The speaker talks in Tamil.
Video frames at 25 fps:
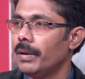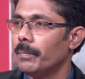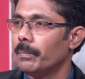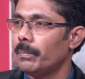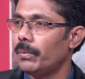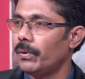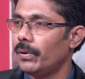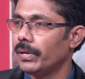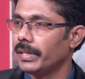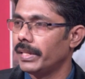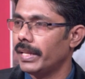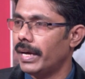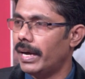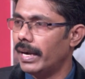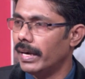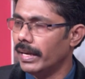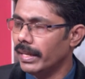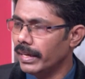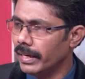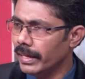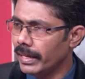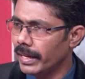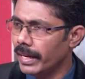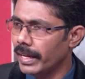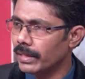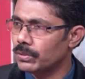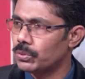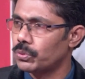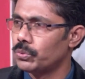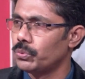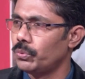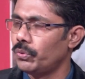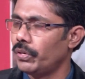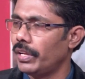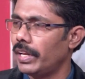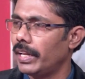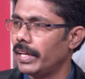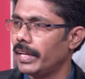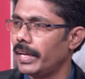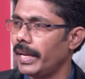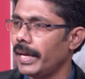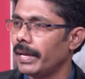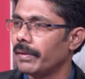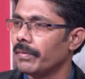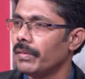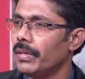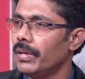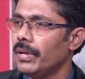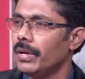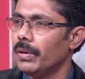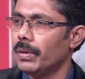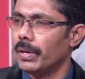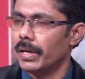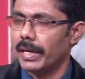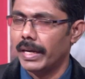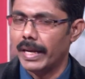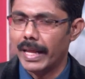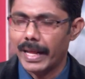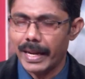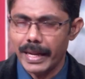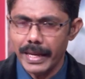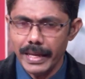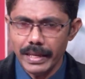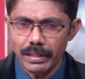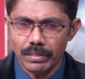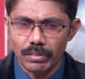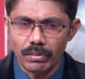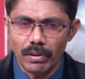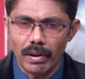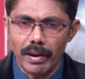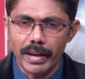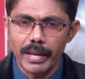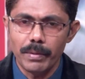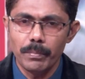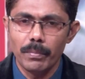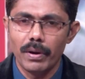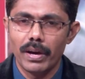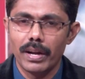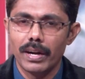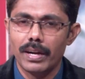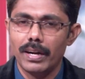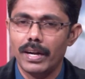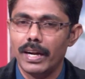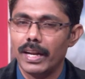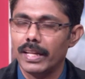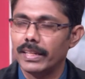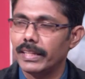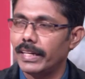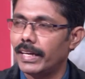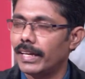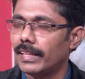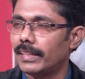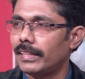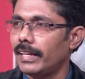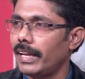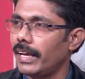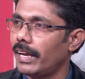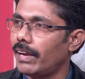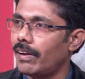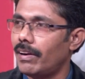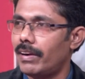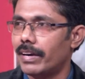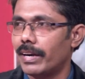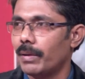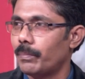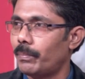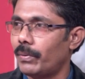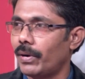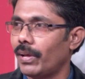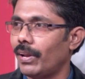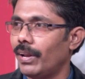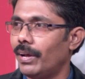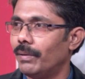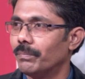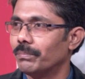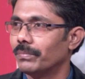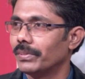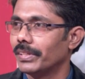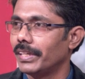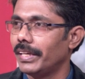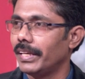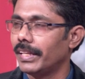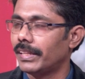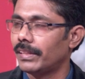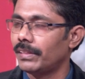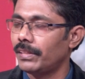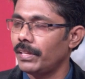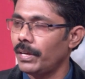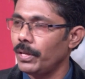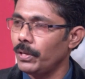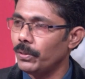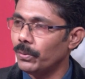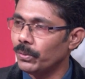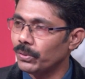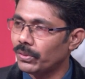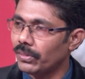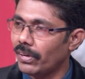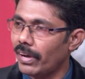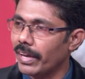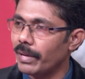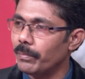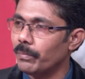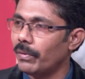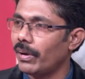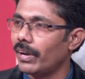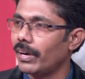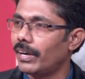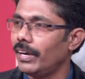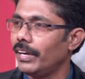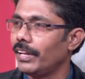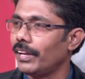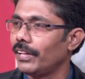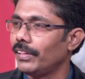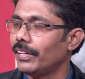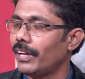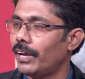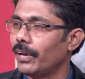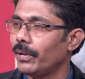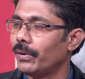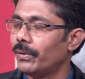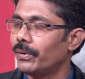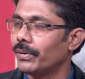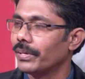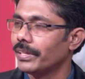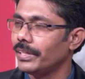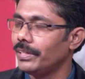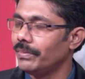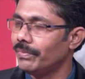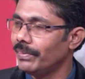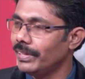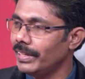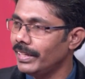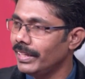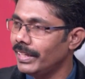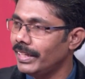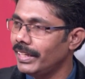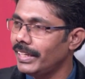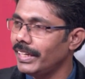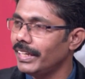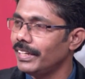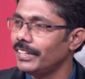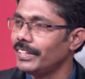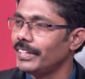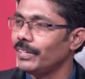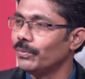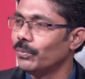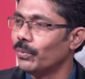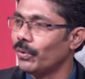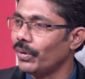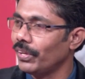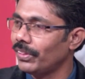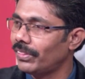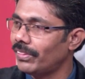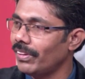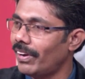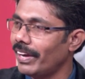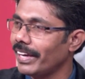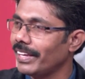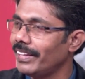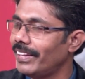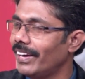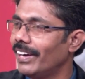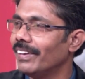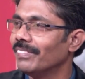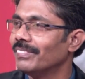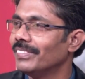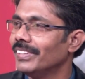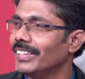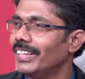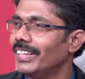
இப்போ இந்த அலறுகிற சூழ்நிலையில் நிறைய தாய்மார்கள் அந்த இடத்துல காணப்படலாம் எத்தனையோ தாய்மார்கள் இருந்தாலும் இவனுக்கு என்று ஒரு தாய் தான்